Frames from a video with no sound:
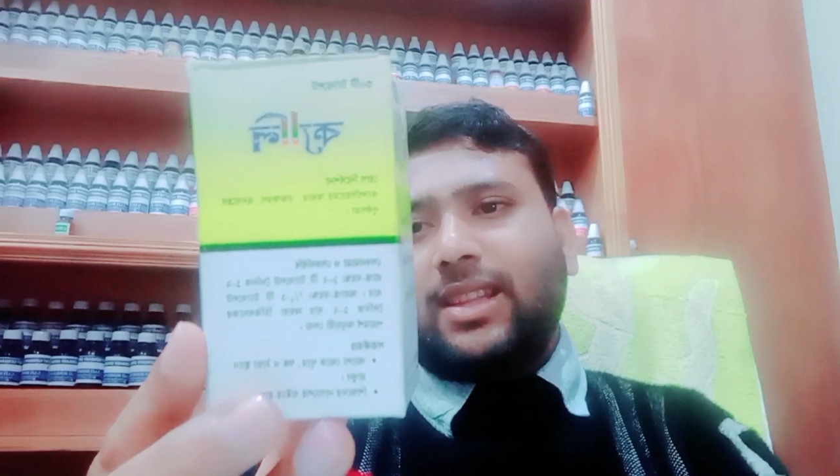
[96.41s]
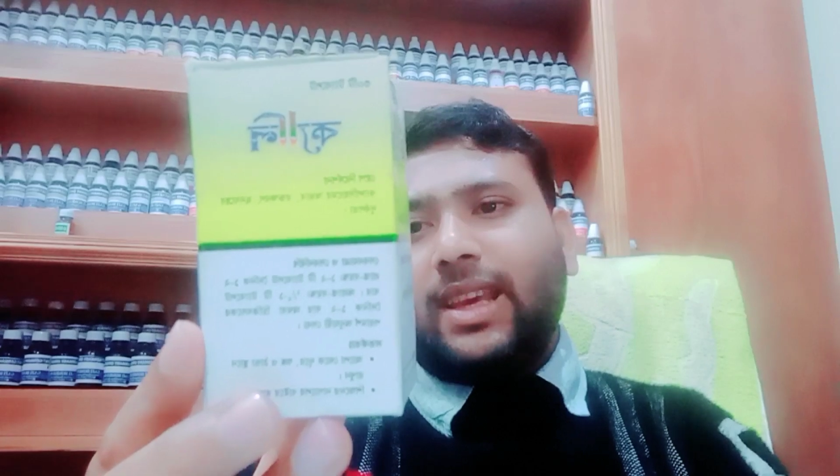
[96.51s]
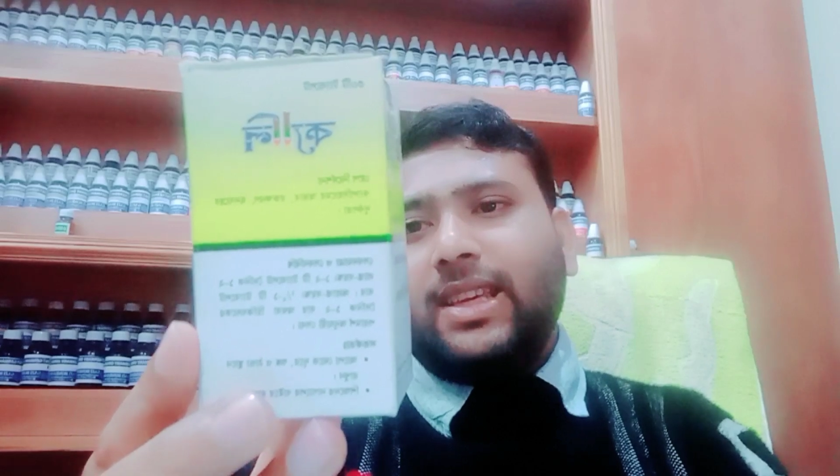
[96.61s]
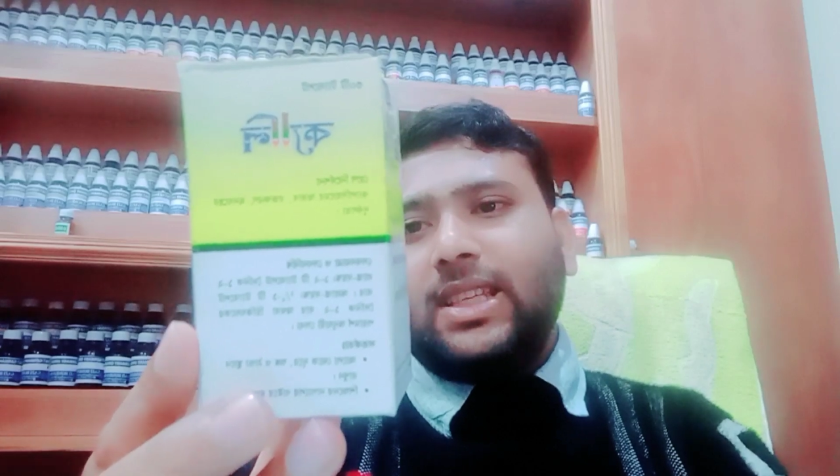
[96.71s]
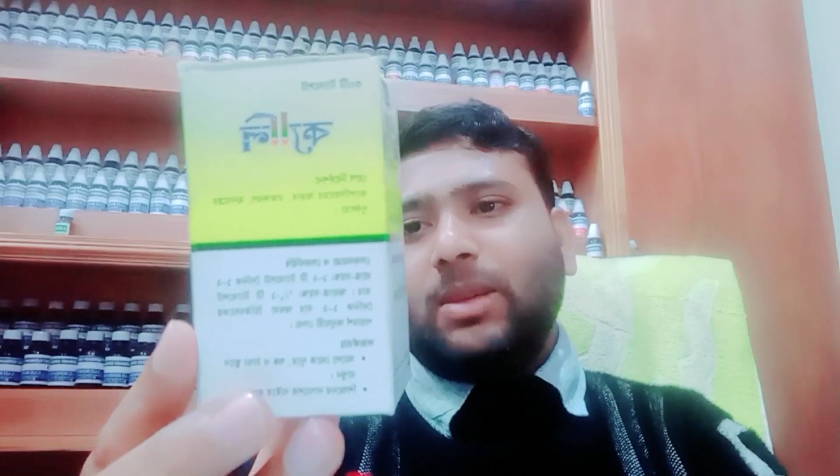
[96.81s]

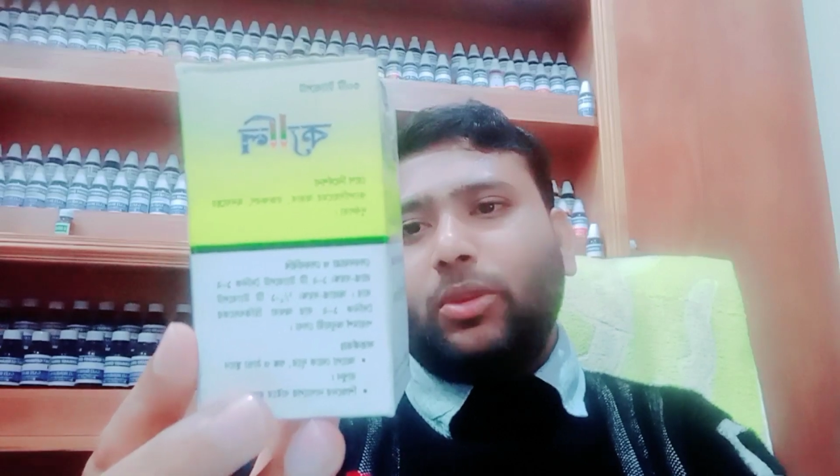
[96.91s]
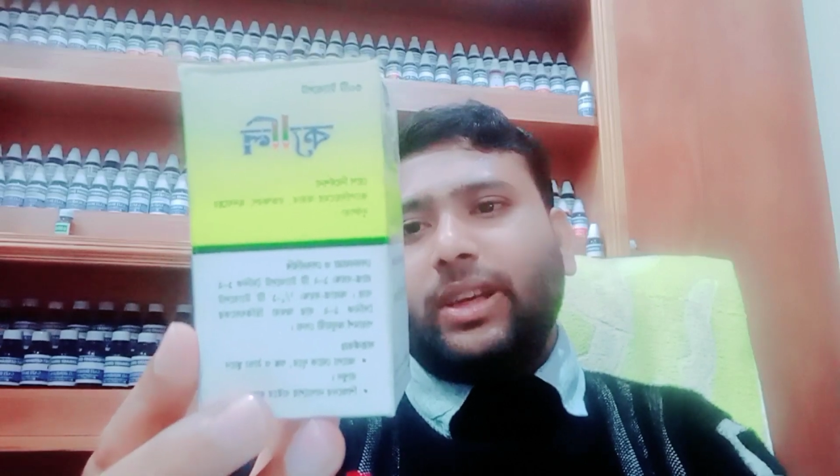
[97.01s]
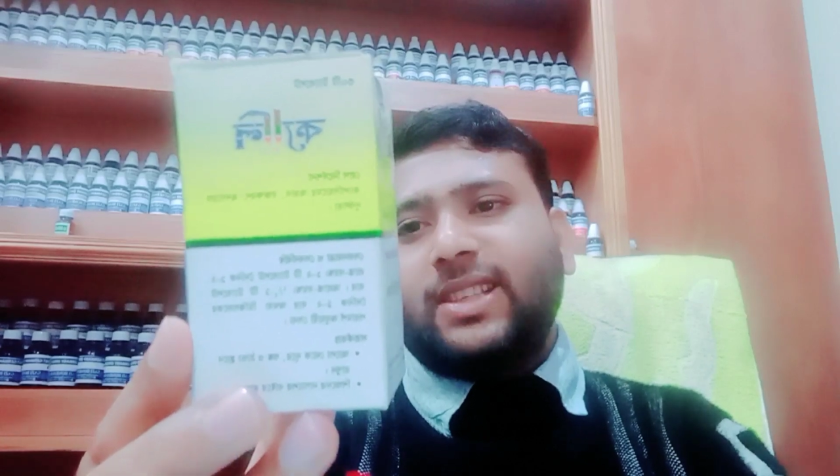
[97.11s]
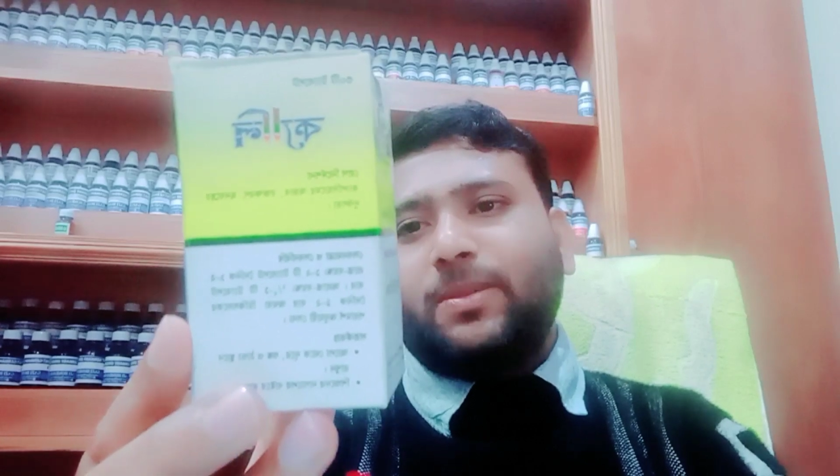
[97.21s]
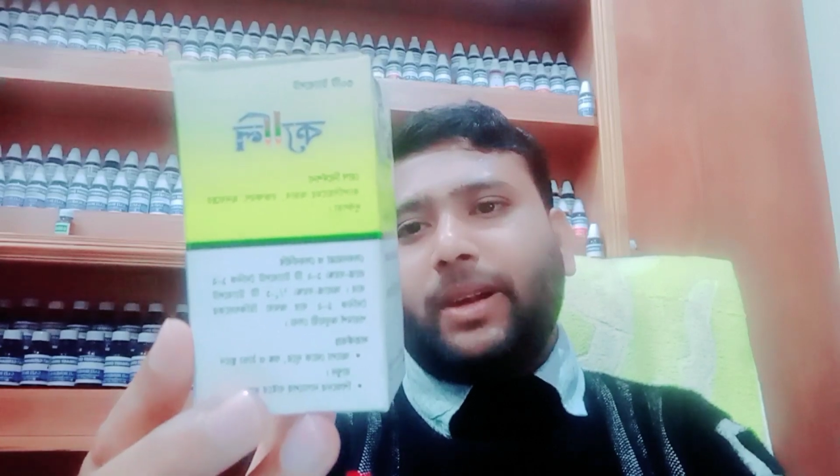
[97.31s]
তেইশ এবং
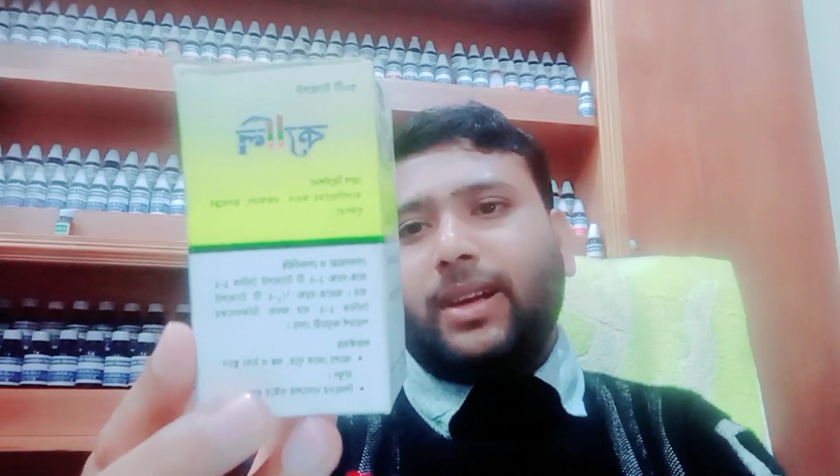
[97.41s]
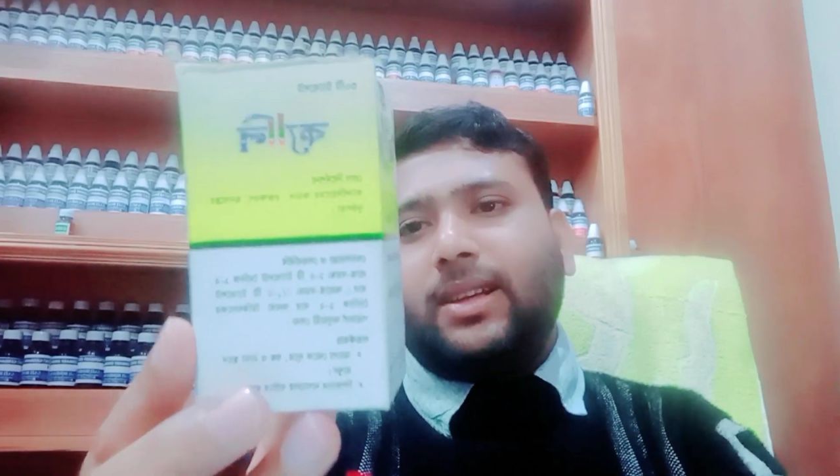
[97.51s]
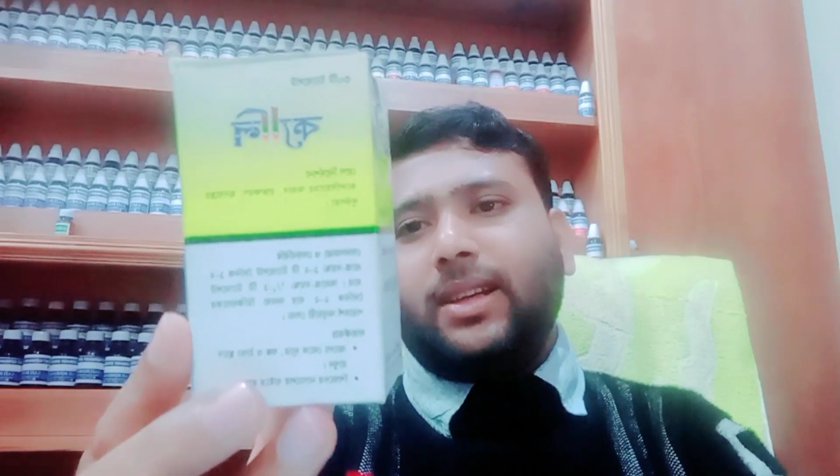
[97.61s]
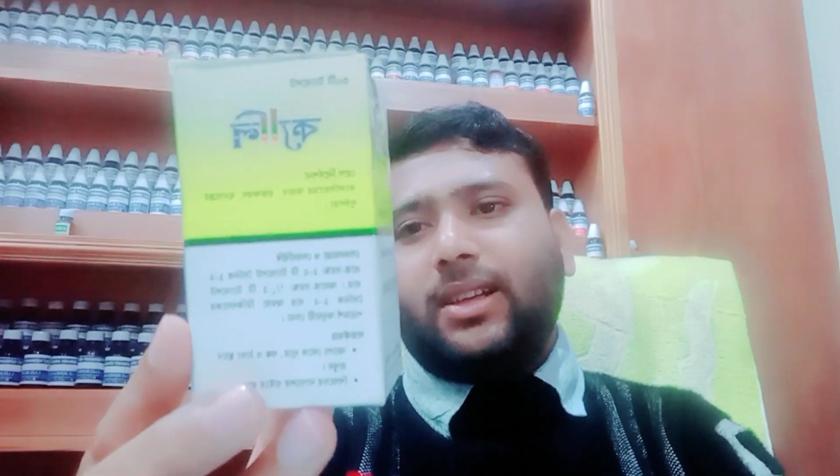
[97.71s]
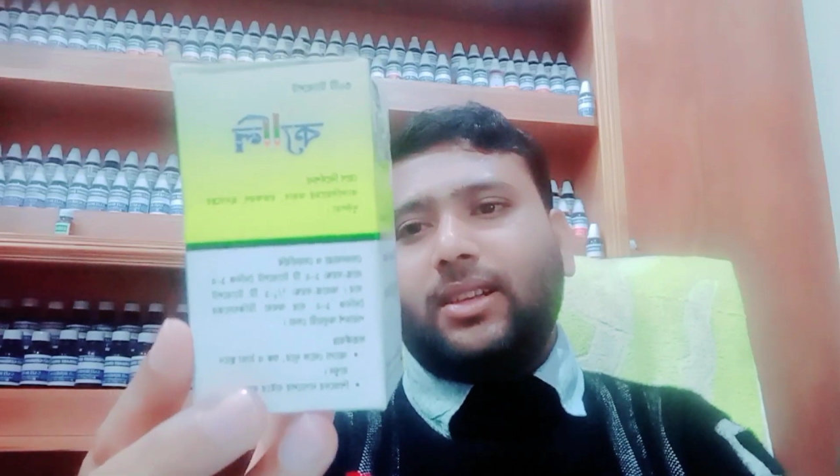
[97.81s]
এক্সপায়ার
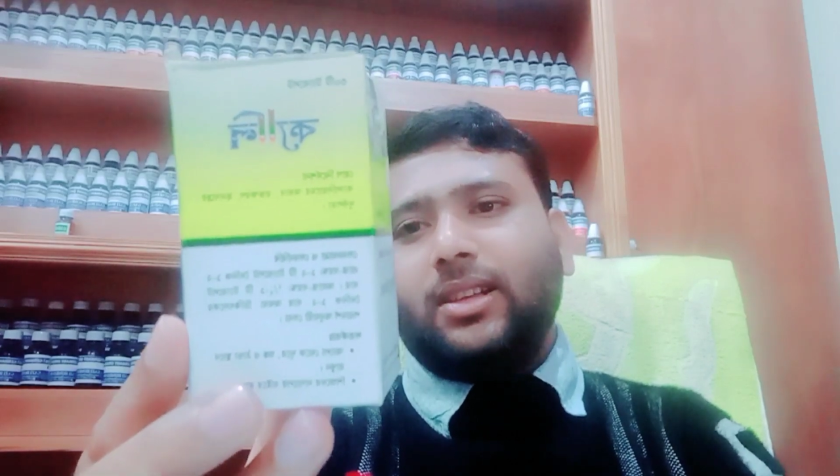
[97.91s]
ডেট